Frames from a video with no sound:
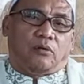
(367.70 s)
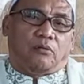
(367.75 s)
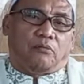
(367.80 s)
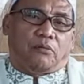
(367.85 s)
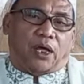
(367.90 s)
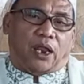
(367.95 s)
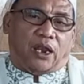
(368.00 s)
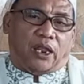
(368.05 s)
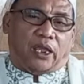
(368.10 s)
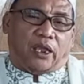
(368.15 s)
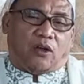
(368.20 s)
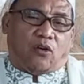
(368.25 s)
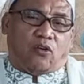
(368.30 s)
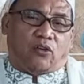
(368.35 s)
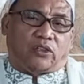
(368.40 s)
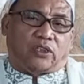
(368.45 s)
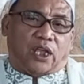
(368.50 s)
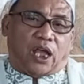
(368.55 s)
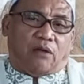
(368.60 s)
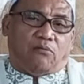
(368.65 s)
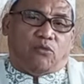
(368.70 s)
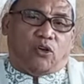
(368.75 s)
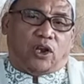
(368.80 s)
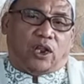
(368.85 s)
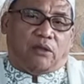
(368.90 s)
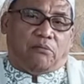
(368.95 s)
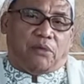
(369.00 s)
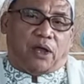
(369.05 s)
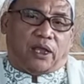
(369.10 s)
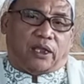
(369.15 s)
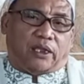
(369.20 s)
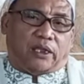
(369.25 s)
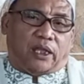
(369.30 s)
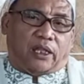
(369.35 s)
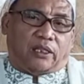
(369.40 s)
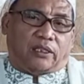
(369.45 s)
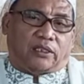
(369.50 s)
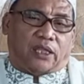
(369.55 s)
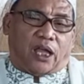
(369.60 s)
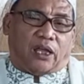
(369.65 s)
Balai kocak mulai
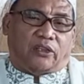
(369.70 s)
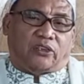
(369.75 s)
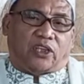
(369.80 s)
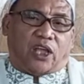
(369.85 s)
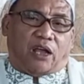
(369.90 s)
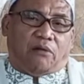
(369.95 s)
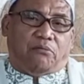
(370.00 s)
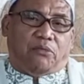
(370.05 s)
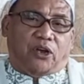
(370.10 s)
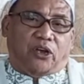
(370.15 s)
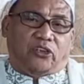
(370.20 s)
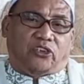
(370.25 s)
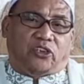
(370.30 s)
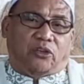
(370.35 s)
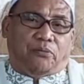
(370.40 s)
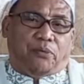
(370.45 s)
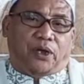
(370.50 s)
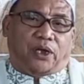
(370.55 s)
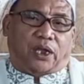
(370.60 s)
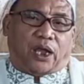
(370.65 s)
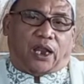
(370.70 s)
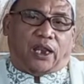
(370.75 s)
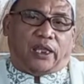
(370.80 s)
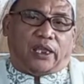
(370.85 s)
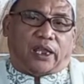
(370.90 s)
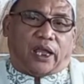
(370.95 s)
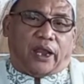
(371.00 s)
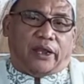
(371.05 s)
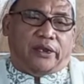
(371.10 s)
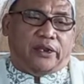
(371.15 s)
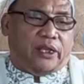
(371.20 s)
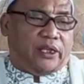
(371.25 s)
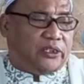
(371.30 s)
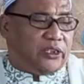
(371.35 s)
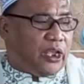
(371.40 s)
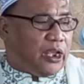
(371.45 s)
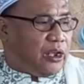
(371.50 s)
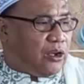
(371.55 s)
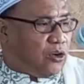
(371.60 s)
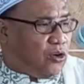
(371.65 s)
makin tang sabar sebekalikan di
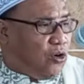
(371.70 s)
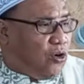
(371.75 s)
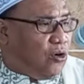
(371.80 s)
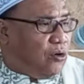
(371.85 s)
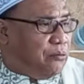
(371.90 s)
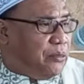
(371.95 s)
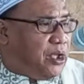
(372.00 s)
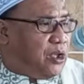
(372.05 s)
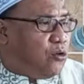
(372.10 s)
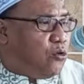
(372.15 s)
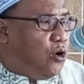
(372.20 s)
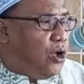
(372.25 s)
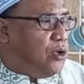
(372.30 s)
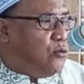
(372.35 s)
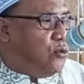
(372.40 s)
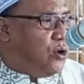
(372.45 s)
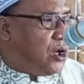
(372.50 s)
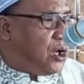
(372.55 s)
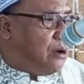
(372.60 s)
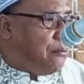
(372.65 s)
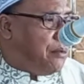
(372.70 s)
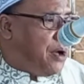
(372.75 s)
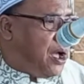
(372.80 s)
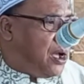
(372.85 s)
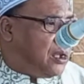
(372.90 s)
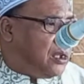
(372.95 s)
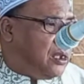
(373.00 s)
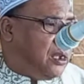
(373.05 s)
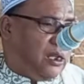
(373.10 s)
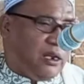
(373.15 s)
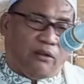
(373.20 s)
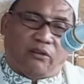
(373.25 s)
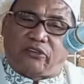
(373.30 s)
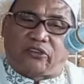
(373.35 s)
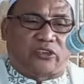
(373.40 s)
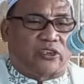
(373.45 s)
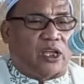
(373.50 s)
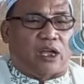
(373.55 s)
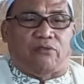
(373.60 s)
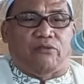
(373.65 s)
esengko Bikwa iwa kapaki
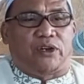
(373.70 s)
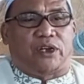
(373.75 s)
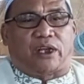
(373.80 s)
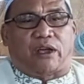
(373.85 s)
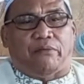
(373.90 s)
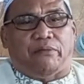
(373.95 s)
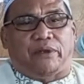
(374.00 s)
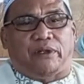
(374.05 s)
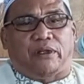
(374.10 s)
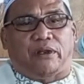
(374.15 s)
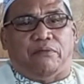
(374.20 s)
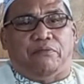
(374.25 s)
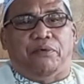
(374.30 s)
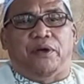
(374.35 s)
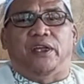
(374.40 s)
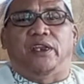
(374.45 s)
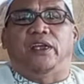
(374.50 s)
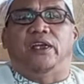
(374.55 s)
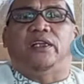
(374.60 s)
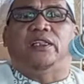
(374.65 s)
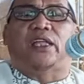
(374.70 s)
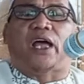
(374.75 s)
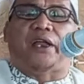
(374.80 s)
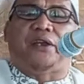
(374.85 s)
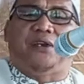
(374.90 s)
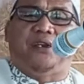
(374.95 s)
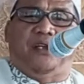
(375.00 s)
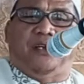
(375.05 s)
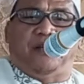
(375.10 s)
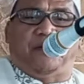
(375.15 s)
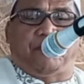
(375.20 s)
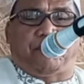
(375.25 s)
losa kapaki tanda.